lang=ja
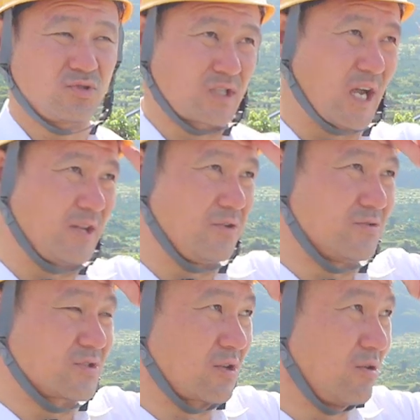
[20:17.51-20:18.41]
社員に言
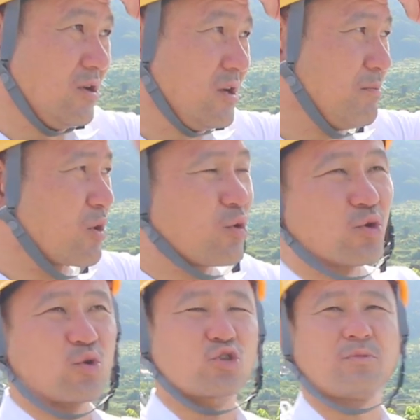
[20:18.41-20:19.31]
うんですけど、まあ、これ
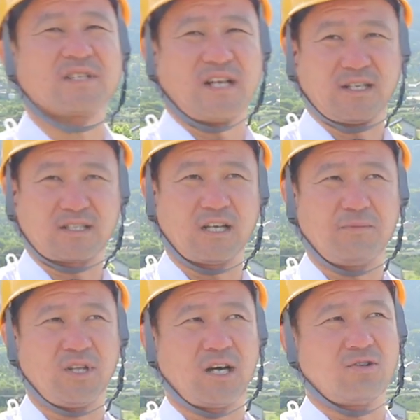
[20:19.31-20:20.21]
俺の言葉じゃないちな
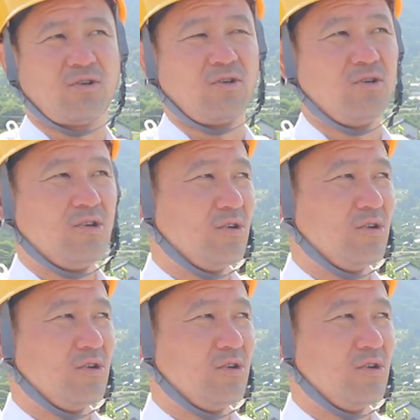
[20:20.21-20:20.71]
みにあの